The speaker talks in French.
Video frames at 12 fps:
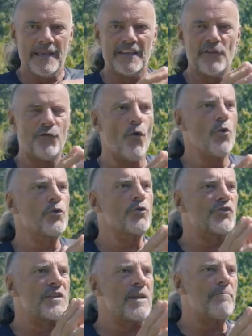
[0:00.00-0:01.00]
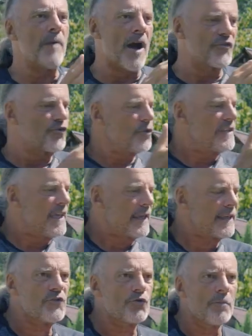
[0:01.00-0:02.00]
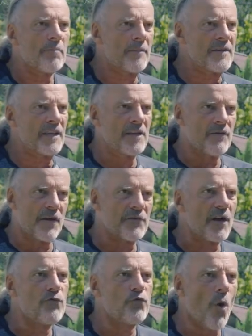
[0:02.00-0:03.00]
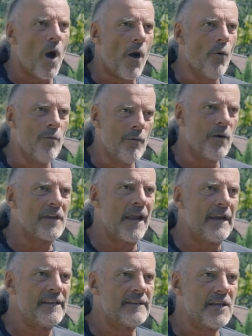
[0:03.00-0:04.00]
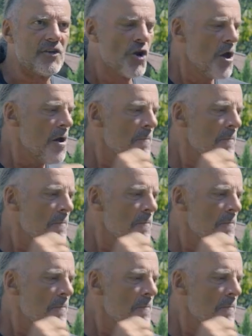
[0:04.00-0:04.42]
qui font que ce n'est pas ce qui est écrit sur le papier qui va faire foi au moment où il y a le litige,